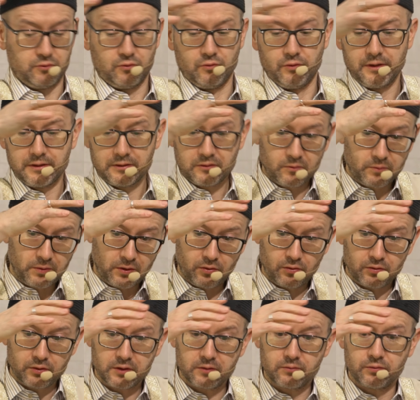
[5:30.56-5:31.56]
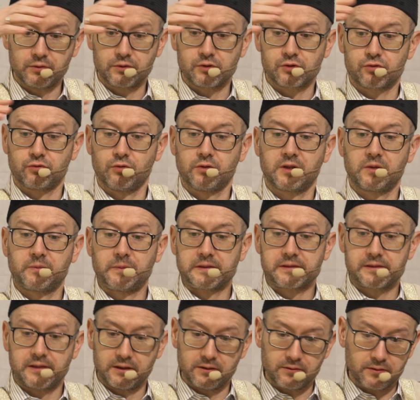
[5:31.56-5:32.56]
у этого пророка будет столько
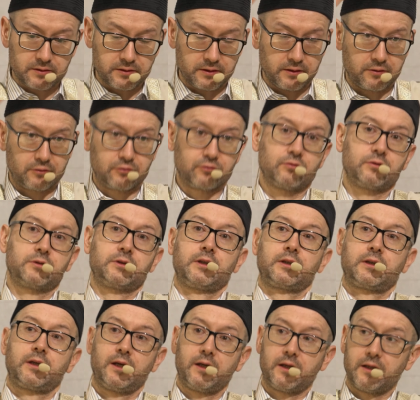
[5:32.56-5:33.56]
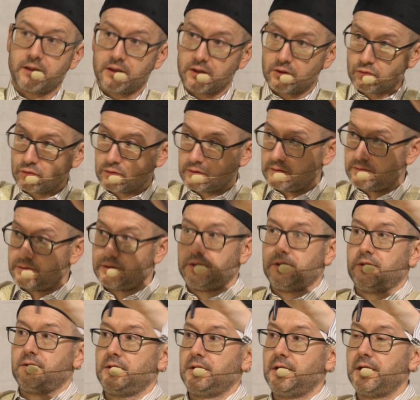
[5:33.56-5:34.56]
последователей, тут такая и тут
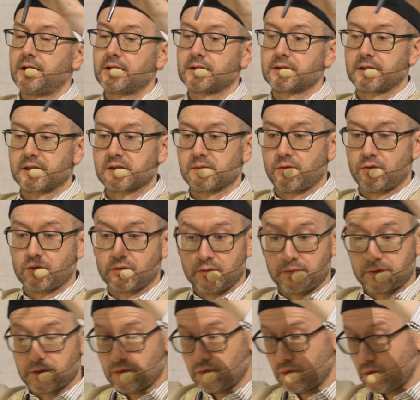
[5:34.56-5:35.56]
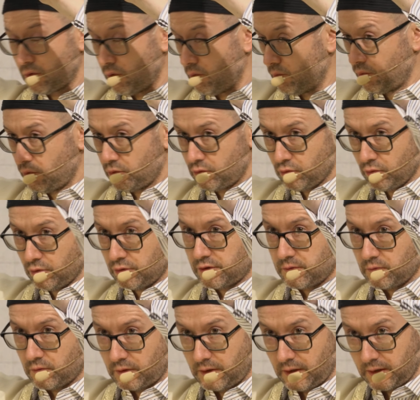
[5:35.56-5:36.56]
вообще. Некоторые из пророков вообще у них будет
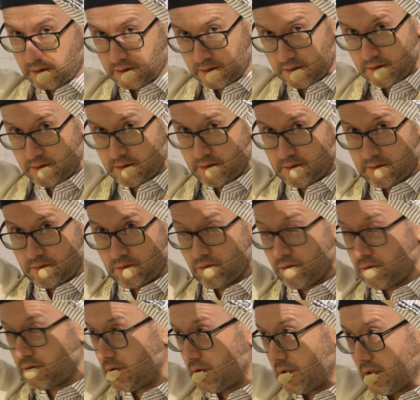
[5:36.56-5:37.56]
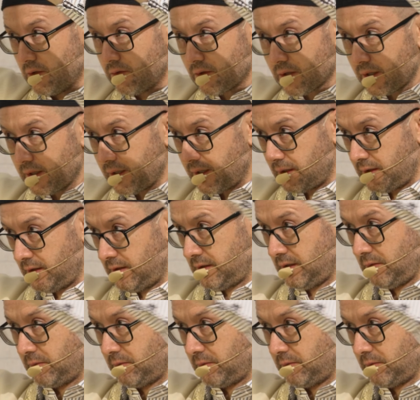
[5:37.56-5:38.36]
очень, ну, как какой-то невероятный,